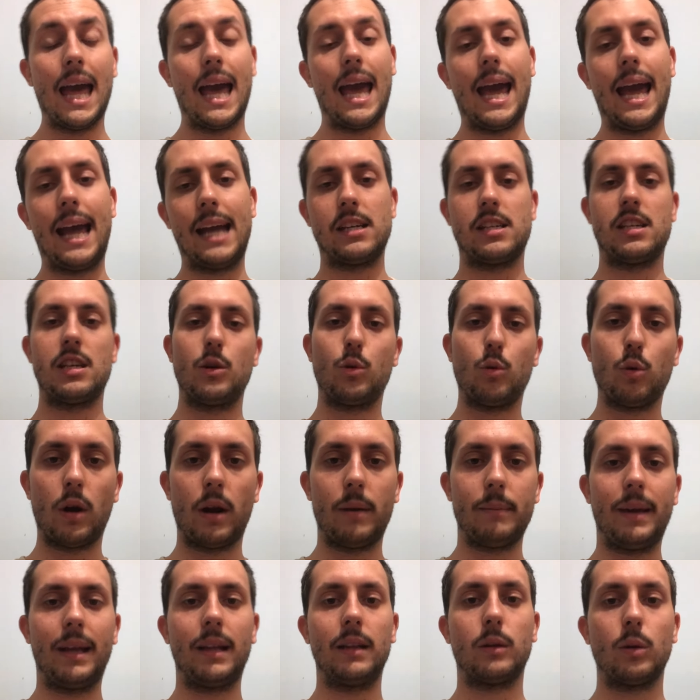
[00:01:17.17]
è
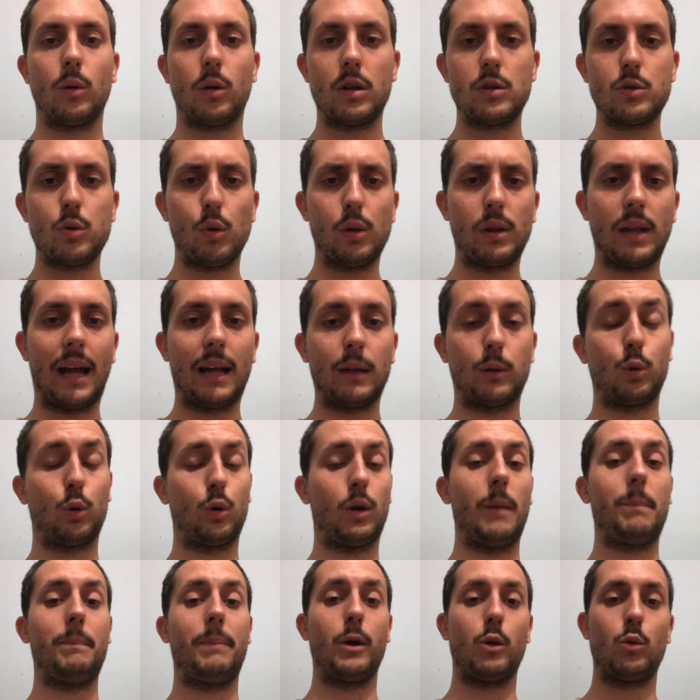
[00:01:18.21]
sicuramente un risultato
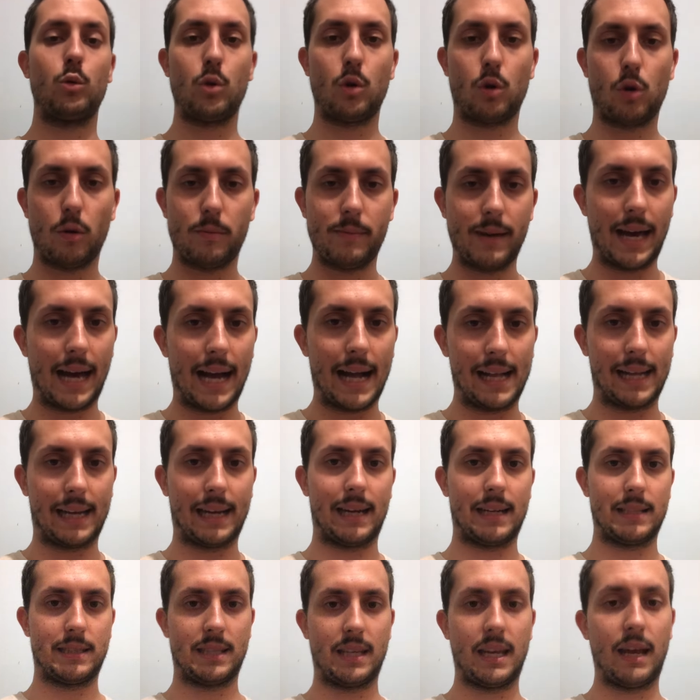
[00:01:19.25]
che per uno come
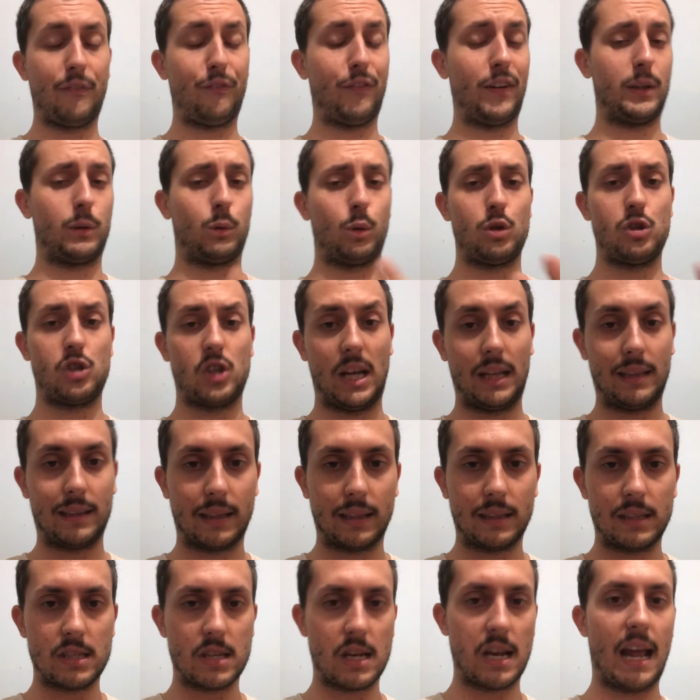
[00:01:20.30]
Alcaraz, che ha fatto incetta
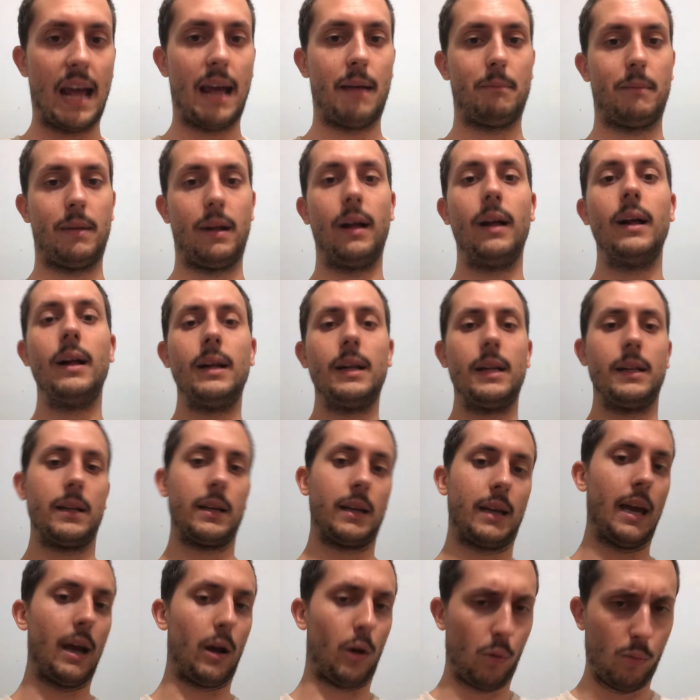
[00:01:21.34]
di slam,
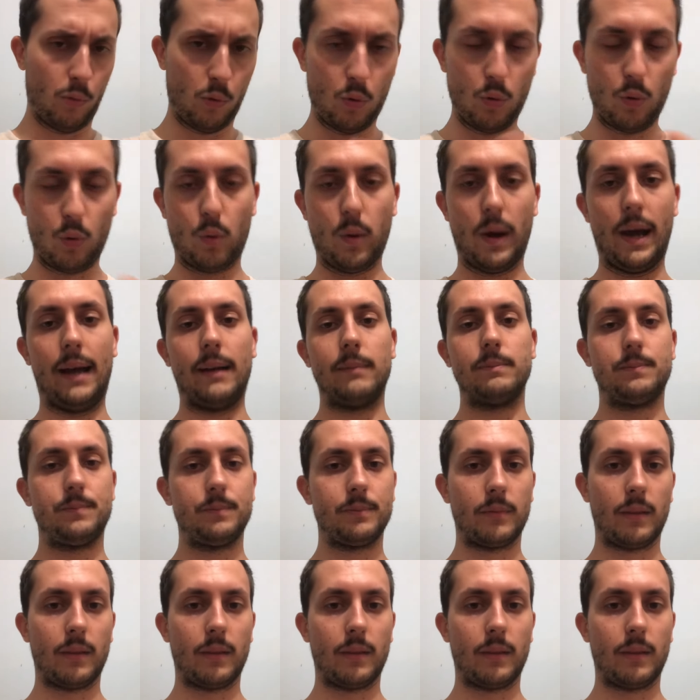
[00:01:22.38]
che comunque